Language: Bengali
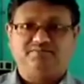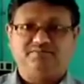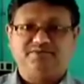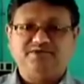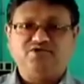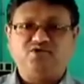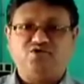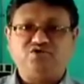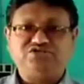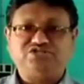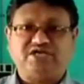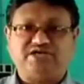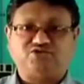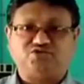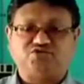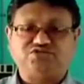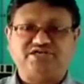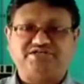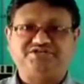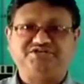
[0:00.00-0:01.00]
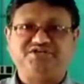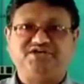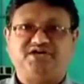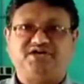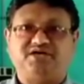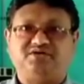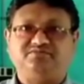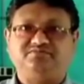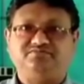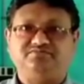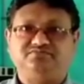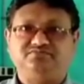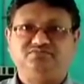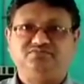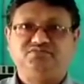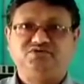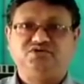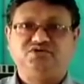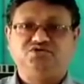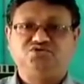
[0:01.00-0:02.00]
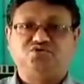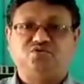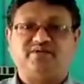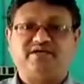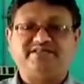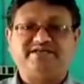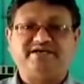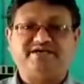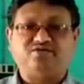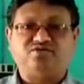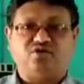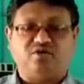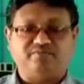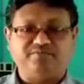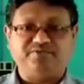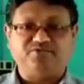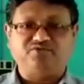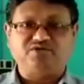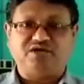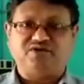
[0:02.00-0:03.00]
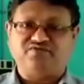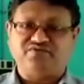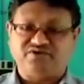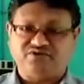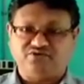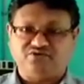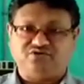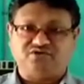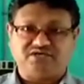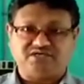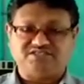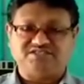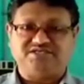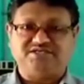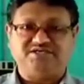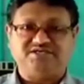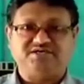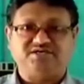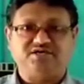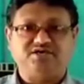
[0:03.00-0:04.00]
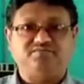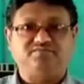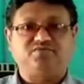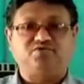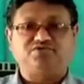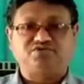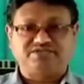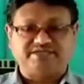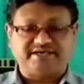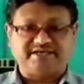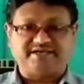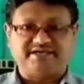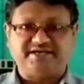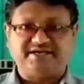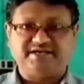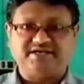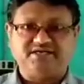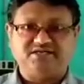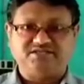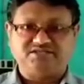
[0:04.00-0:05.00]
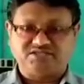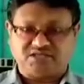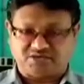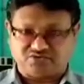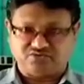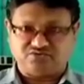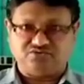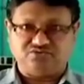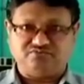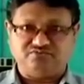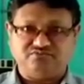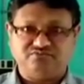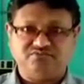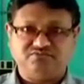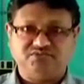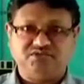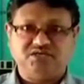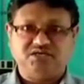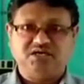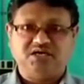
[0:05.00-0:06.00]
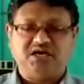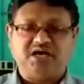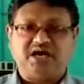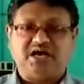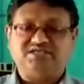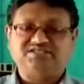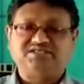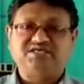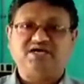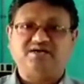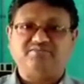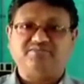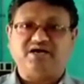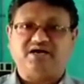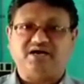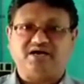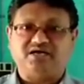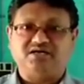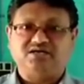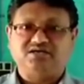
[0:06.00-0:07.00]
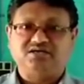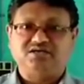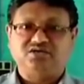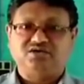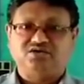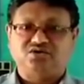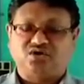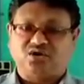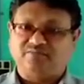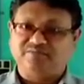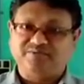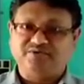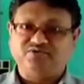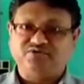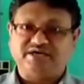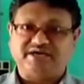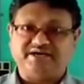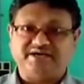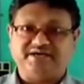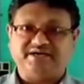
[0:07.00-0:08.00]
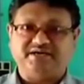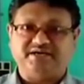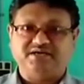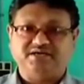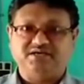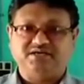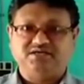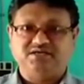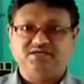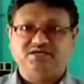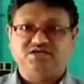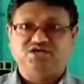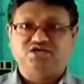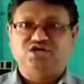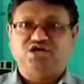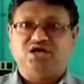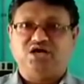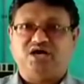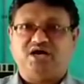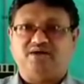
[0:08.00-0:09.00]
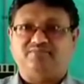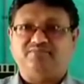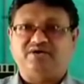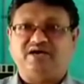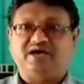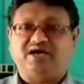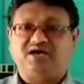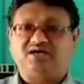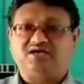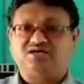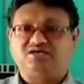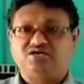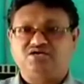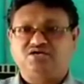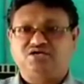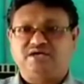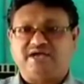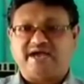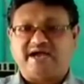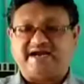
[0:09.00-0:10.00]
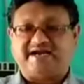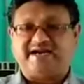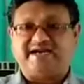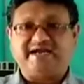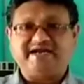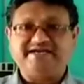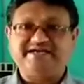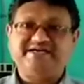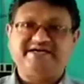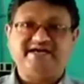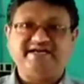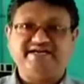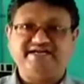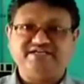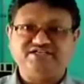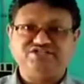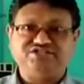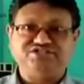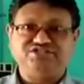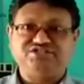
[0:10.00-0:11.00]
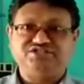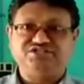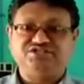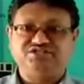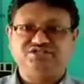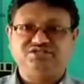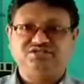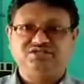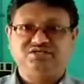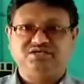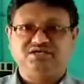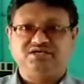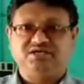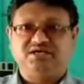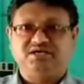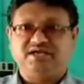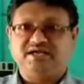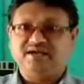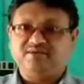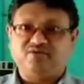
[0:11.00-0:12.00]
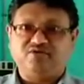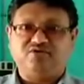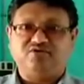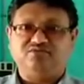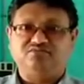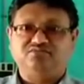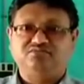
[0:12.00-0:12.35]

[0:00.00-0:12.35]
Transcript: প্রিয় ছাত্রছাত্রীরা তোমাদের কম্পিউটার ভিডিও ক্লাসে প্রত্যেককে স্বাগত আজকে আমরা কম্পিউটারে আমরা অ্যানালাইটিক্যাল ইঞ্জিন এবং